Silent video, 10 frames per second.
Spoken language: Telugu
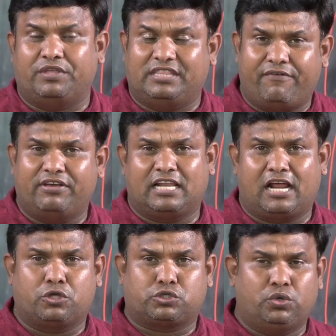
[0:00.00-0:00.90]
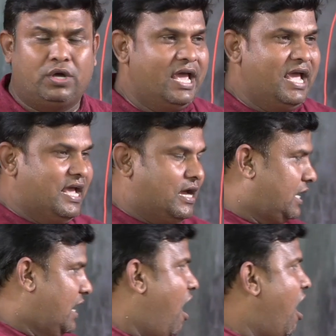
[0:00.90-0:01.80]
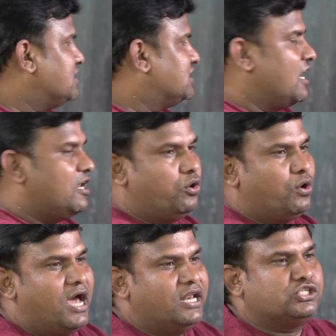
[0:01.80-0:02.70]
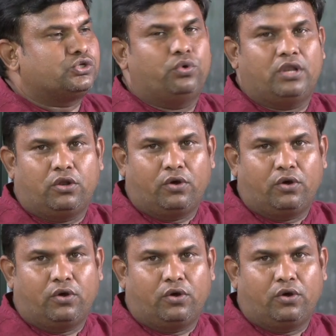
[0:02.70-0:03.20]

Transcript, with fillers: విద్యావేత్తలు కావచ్చు హాస్టళ్లలో కానీ స్కూళ్ళలో